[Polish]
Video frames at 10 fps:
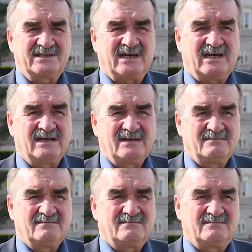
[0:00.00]
za,
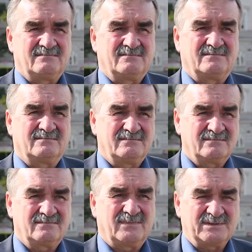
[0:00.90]
mm,
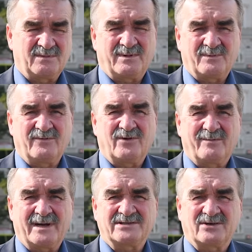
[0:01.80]
no bo mówię o
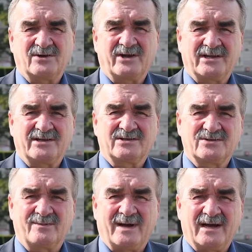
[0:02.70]
bardzo konkretnych
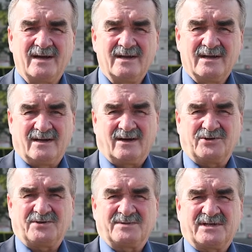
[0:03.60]
sumach,
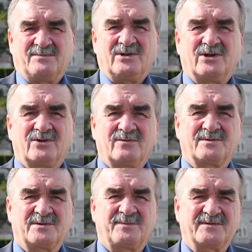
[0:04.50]
800 milionów
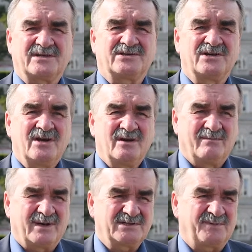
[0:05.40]
może powstać
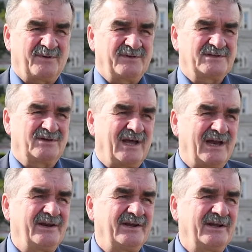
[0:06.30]
bardzo
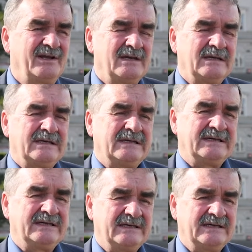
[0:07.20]
profesjonalny
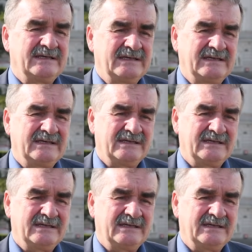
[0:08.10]
y,